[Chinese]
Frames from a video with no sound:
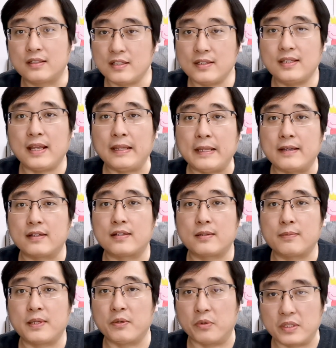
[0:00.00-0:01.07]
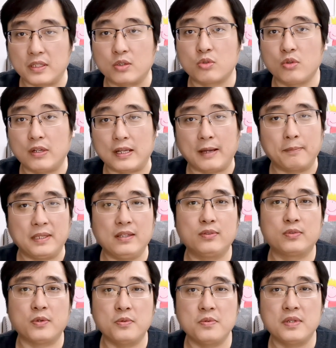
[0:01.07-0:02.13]
之前那个视频我就说了，别
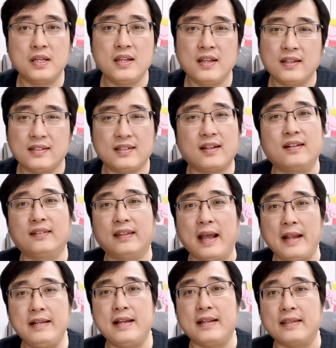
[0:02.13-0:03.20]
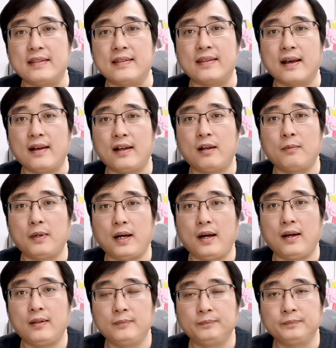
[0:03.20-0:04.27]
怂，像个男人一样，好不
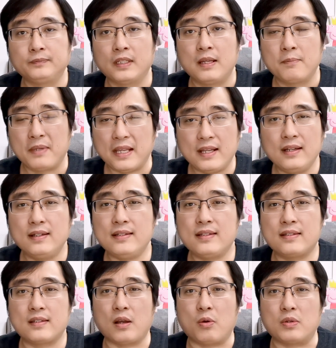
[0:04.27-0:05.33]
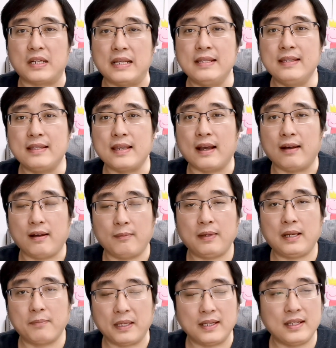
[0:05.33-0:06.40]
好？别跟个小人一样，好
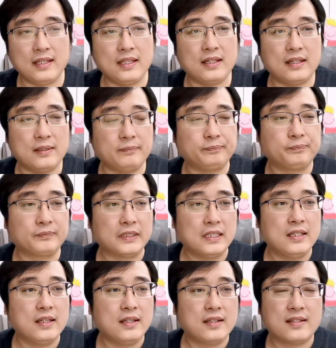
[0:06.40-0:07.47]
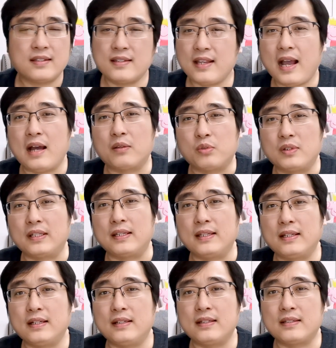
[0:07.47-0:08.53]
吗？别跟一个下作的
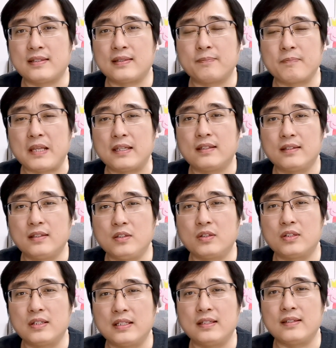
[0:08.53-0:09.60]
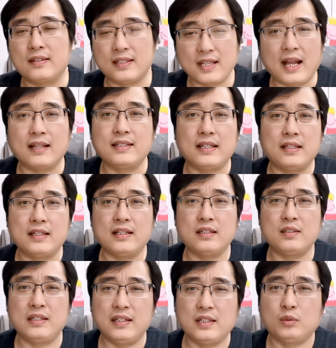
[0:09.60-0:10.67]
一个小。就是一下贱的一个
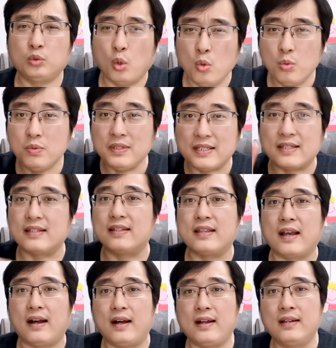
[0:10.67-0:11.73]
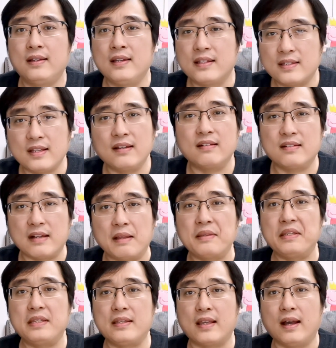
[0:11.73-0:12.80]
一个东西一样啊，像个
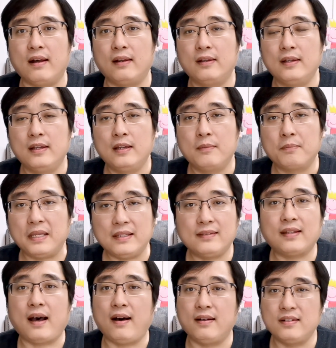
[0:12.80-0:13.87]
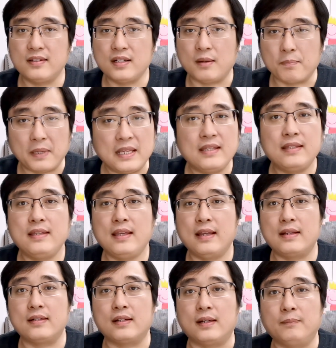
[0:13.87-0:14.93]
人一样，别藏着，别
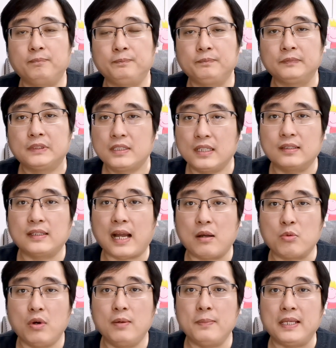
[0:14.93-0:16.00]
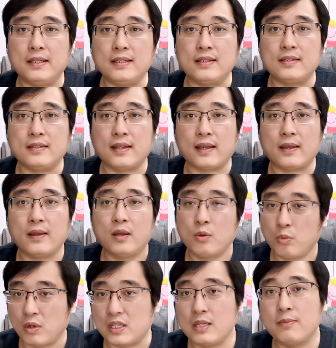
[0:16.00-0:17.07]
掖着，正大光明一些。
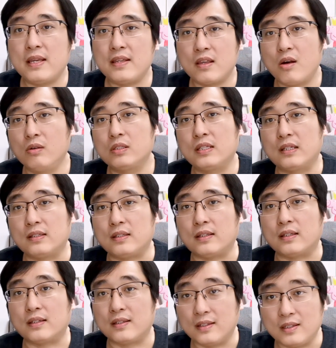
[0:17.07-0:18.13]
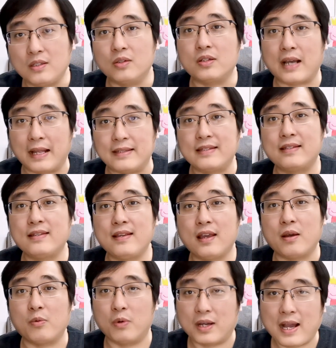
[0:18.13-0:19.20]
我这边邀请你，你就敢
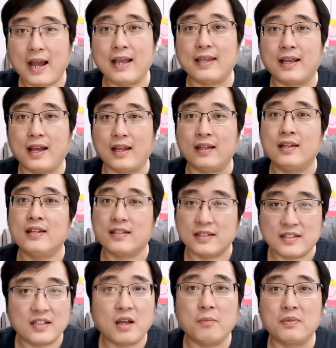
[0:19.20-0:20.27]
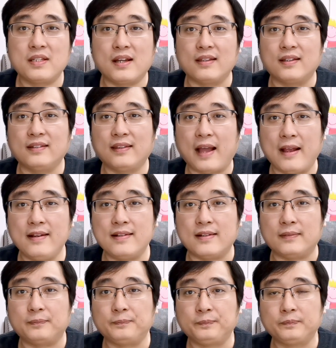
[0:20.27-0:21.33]
接，我看一看你像不像一个男
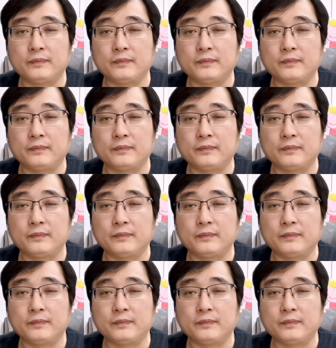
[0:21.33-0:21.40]
人。